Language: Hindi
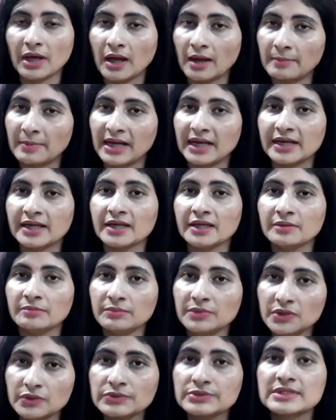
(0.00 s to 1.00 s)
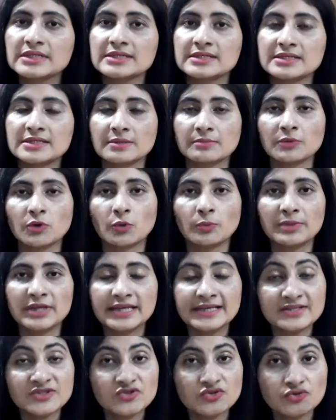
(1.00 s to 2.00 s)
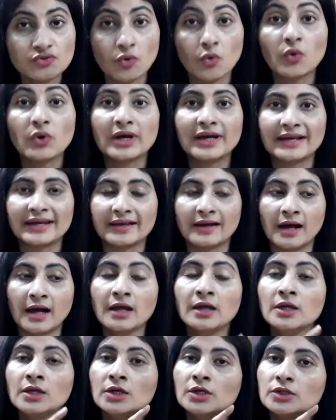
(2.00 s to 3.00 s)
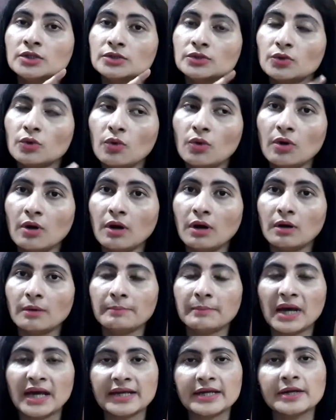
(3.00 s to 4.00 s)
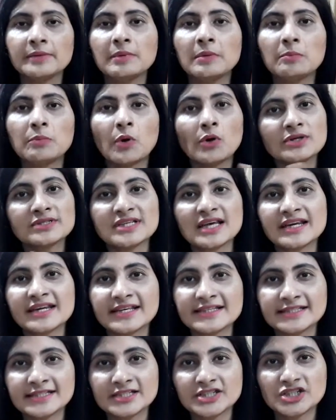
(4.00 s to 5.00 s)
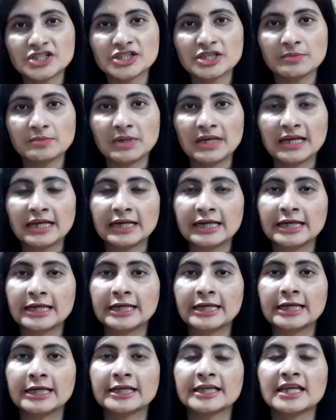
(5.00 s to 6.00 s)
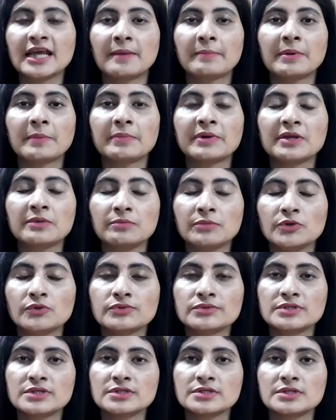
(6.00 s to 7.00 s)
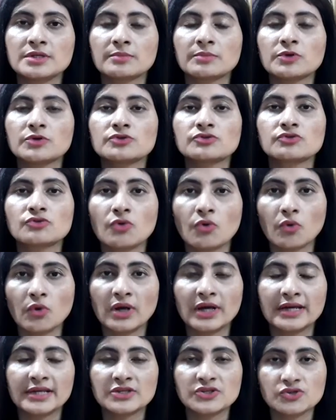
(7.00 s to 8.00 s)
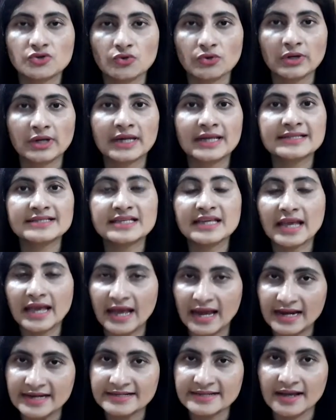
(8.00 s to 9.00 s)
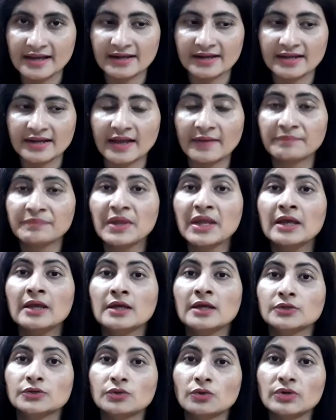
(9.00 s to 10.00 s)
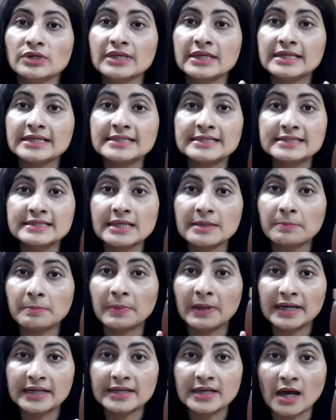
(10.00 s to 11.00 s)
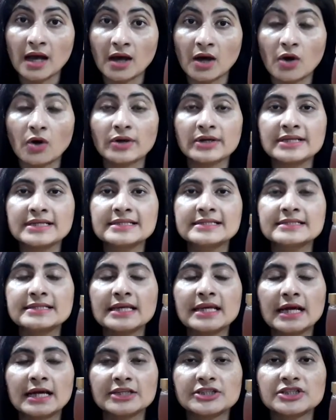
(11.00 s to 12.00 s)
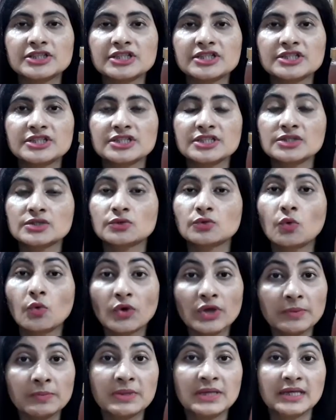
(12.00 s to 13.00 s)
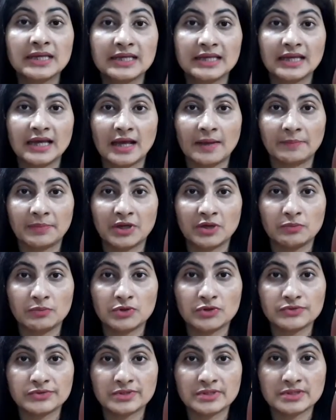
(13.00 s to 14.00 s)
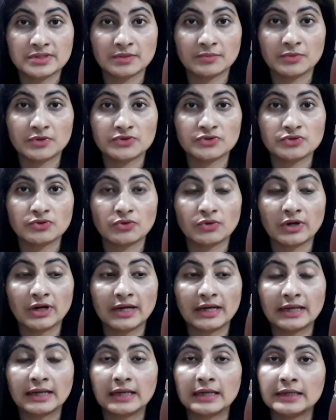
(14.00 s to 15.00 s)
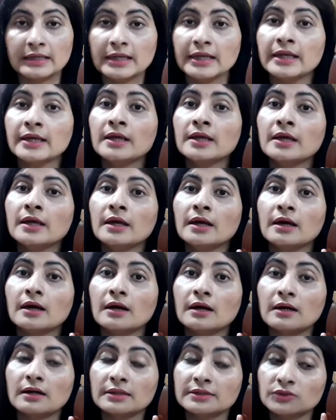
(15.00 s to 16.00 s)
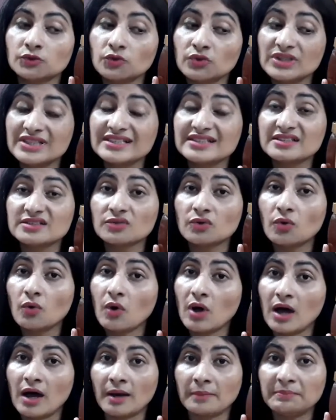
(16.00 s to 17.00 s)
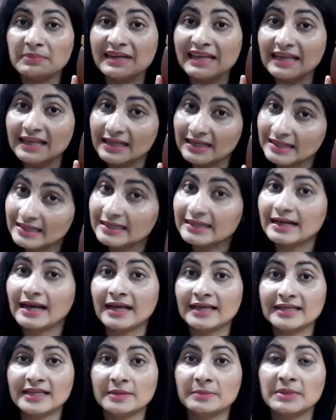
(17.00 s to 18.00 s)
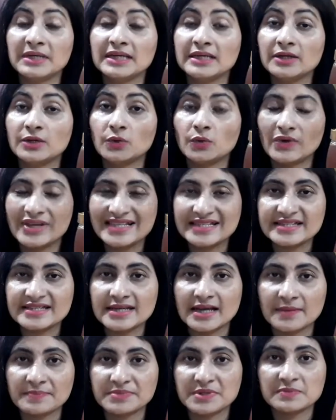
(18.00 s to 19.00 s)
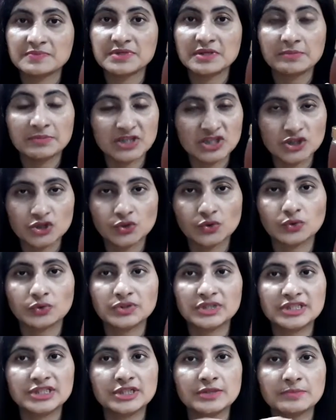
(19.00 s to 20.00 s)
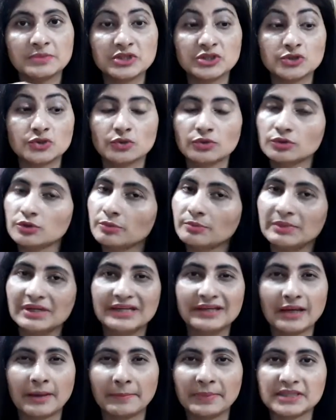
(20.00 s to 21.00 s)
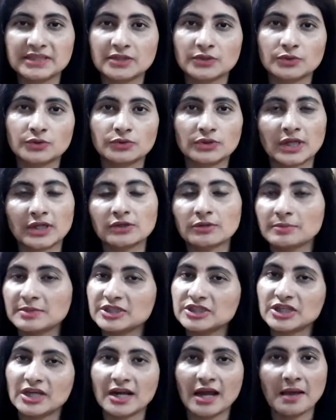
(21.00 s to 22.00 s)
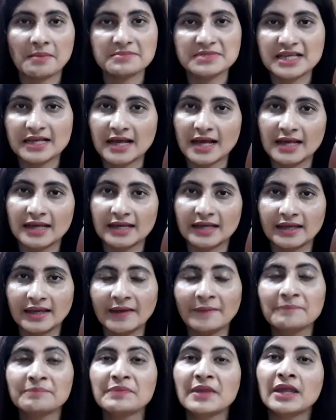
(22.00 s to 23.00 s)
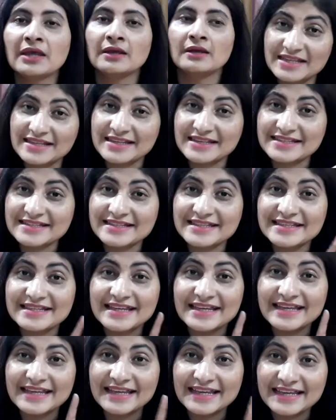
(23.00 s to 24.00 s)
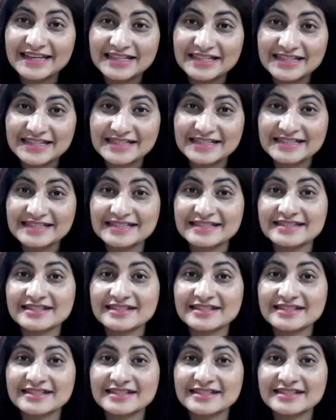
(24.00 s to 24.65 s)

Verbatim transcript: हमारे इम्यून सिस्टम को भी ये स्ट्रोंग करेगा तो मार्केट में बहुत सारी ऐसी चीज़ें मिल रही हैं कि आप अपने इम्यून सिस्टम को स्ट्रोंग करें स्ट्रोंग करें ऐसी एड्स आ रही हैं तो ये इससे बढ़िया और इससे अच्छी चीज़ कोई भी नहीं है आपके इम्यून सिस्टम को स्ट्रॉन्ग करने के लिए आ, तो इसको आप डेली खाइए मेरी रिक्वेस्ट है आप सबसे बच्चों को दीजिए बच्चों को तो मीठा पसंद होता है तो बच्चे आराम से खा लेंगे अतः इसकी ये एजिंग